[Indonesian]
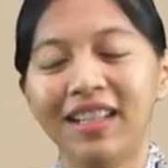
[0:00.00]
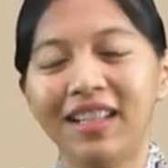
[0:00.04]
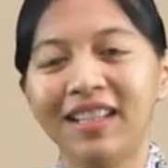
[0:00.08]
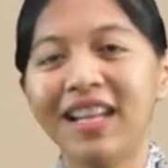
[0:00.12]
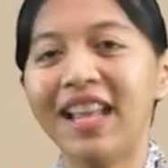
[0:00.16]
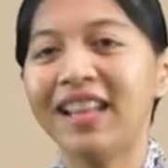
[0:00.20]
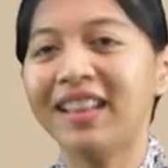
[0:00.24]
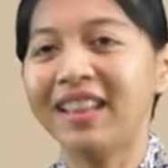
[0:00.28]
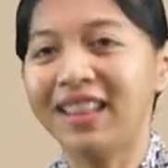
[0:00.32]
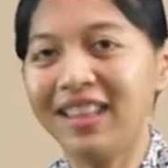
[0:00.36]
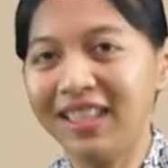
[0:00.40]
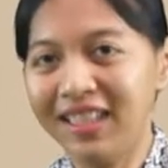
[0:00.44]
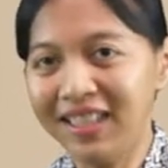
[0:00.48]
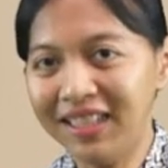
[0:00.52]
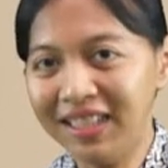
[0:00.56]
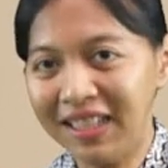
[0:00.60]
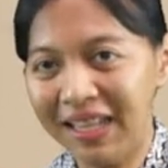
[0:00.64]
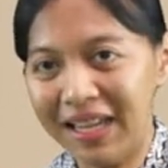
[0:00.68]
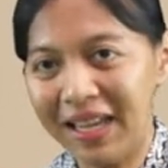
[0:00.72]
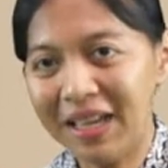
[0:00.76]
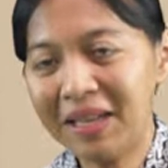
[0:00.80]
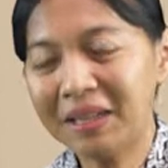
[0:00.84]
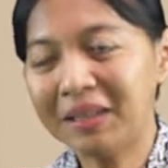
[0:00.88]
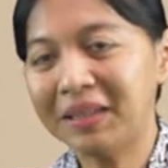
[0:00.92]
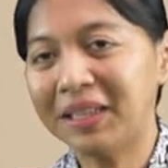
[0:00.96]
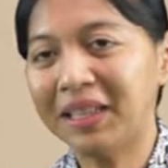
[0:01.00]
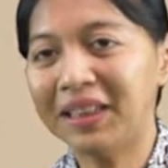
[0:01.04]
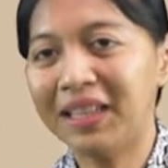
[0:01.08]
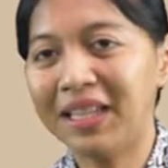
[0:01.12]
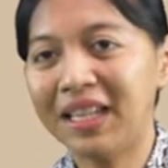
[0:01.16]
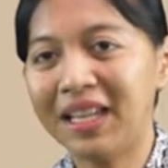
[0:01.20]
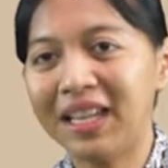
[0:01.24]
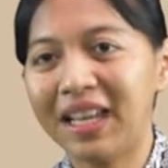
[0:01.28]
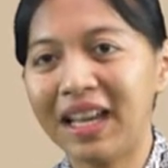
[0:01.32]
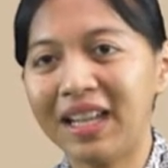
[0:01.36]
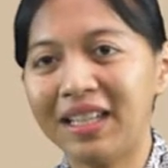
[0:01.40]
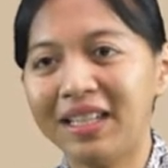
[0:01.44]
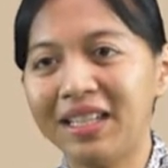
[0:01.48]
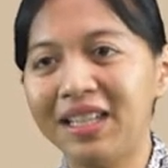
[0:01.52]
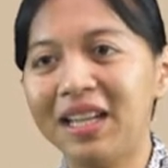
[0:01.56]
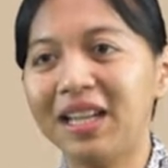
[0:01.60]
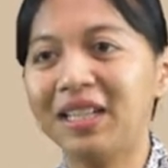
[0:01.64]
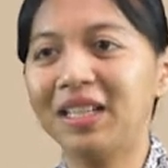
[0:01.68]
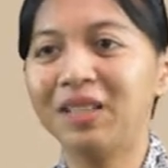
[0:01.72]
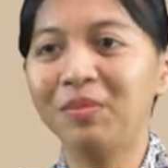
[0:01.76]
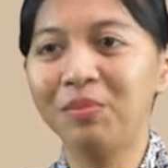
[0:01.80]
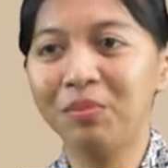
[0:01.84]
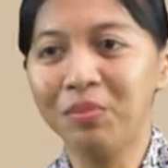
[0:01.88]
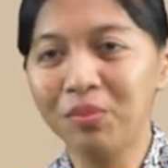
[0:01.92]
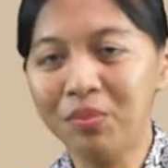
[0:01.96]
nantinya ketika dia
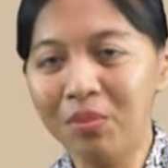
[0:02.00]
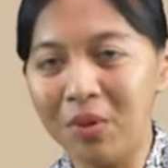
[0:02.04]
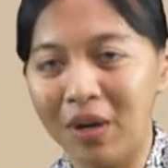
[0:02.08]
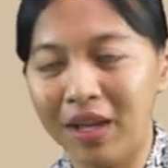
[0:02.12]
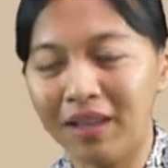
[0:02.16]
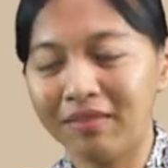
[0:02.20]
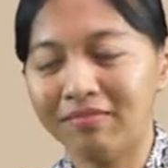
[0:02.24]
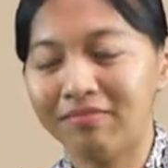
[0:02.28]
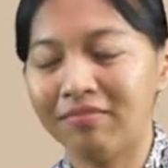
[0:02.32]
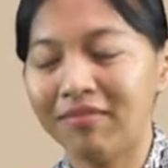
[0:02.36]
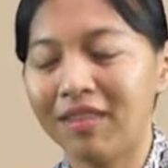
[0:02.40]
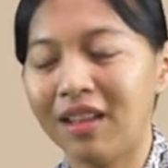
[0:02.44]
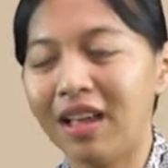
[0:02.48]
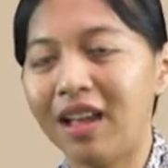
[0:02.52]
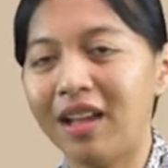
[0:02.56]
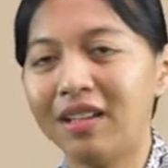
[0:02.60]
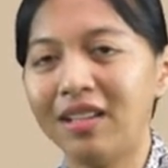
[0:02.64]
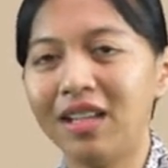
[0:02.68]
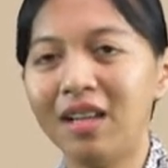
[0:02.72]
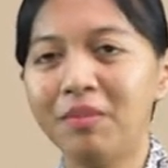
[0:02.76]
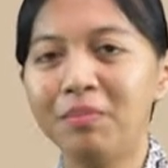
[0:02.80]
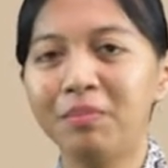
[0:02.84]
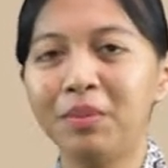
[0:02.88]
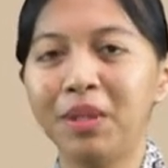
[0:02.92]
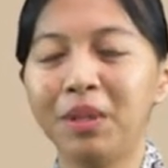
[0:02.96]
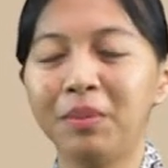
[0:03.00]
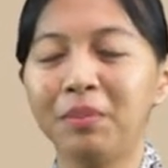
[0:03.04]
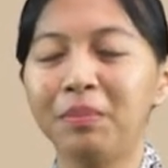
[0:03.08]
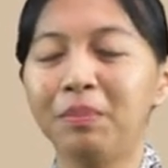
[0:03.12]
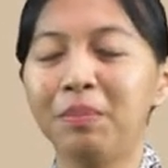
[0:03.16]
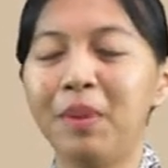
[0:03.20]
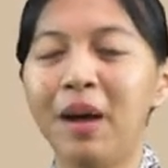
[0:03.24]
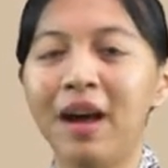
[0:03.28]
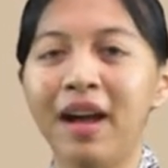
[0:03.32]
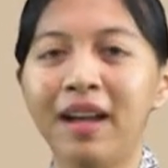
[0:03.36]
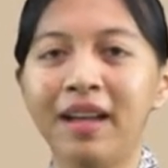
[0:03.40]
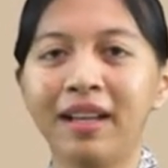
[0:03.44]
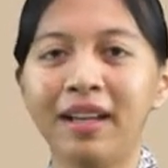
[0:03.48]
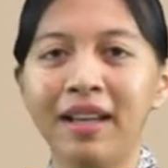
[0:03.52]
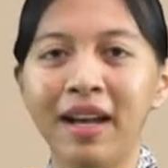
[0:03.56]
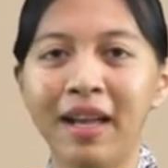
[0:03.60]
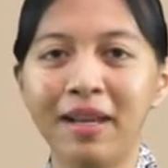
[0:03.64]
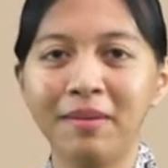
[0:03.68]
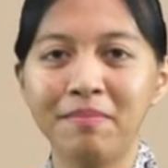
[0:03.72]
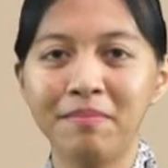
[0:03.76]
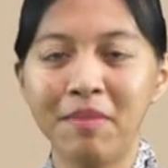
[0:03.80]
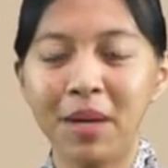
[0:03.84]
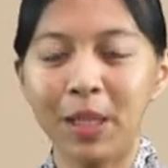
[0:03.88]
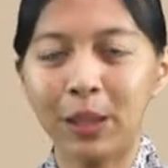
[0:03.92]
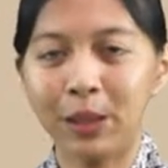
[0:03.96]
dibuat ada
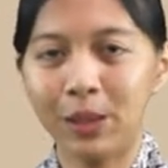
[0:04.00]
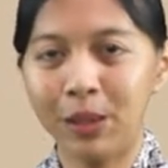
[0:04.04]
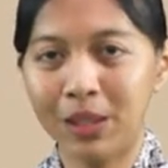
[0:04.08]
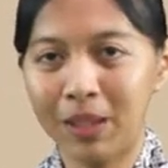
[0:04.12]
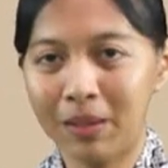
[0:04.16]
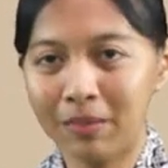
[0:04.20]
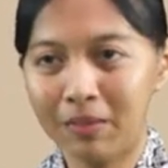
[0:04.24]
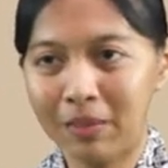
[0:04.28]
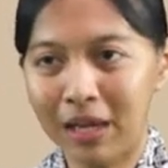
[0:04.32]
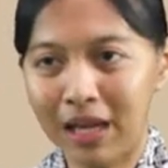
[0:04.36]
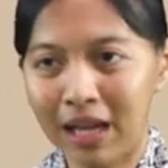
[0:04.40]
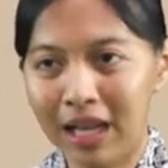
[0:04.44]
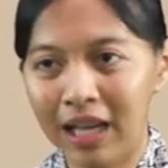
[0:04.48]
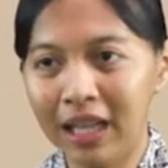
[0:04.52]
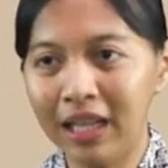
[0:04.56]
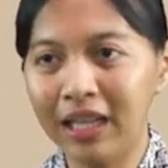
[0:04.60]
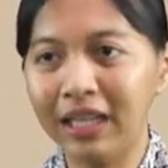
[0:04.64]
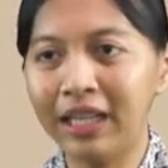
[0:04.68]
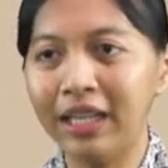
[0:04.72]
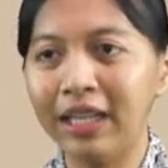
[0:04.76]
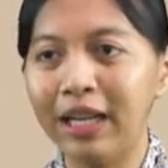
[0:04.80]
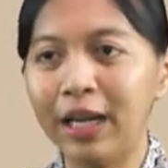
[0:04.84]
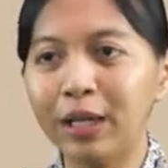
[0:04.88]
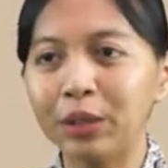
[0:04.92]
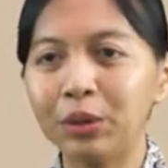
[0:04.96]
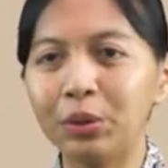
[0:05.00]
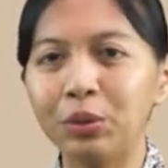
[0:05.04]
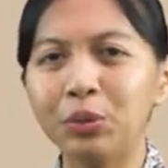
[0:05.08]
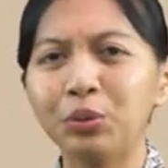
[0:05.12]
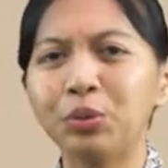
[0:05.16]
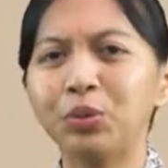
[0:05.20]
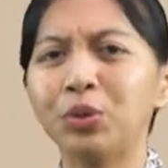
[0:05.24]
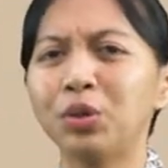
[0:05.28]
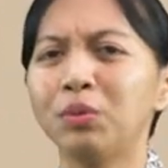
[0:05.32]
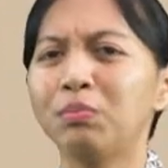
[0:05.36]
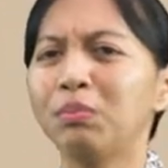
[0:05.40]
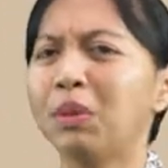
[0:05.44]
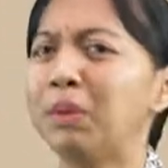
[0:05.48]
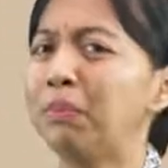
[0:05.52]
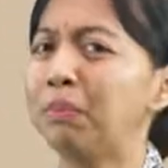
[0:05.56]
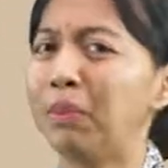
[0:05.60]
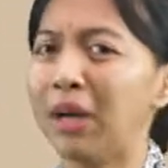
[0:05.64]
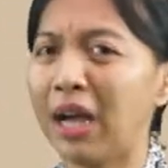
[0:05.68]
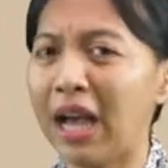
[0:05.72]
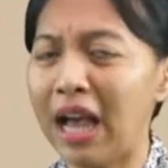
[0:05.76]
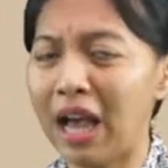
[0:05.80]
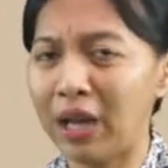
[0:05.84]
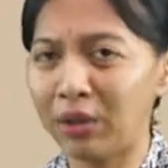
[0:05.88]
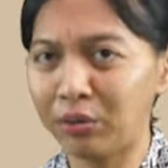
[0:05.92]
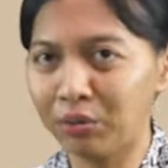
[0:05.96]
berbagai macam hal yang turut
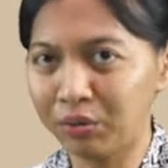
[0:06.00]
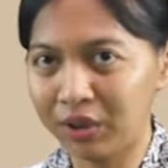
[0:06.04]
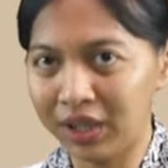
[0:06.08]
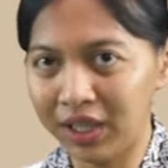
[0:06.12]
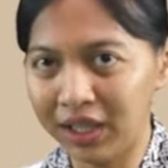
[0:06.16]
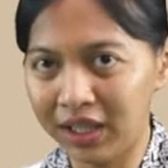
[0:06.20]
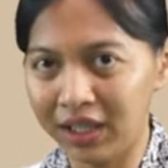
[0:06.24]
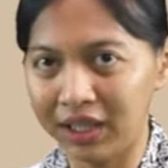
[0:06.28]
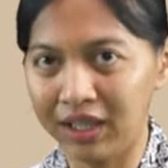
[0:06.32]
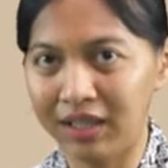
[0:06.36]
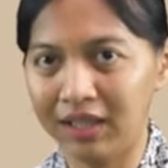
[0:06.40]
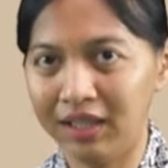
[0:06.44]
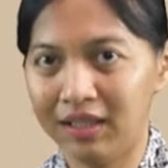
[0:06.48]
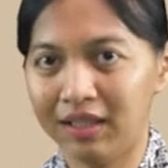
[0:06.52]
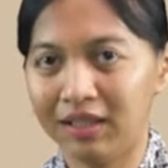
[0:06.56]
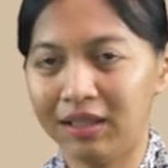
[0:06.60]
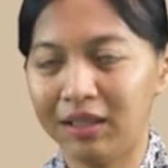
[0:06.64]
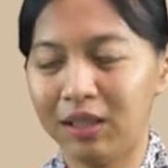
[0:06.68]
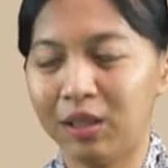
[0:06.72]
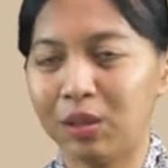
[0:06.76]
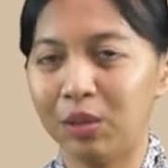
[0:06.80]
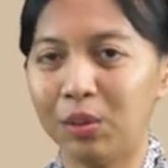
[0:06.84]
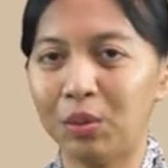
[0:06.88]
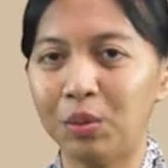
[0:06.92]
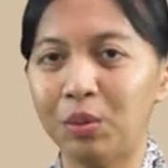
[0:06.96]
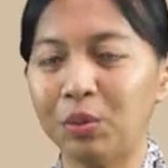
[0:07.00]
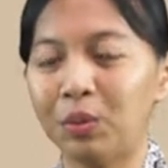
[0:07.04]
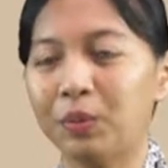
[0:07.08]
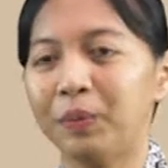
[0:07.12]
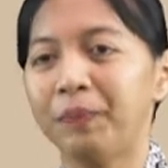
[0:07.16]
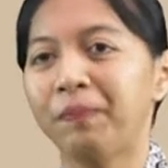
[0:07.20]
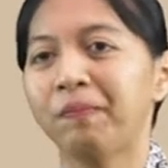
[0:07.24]
mempengaruhi itu.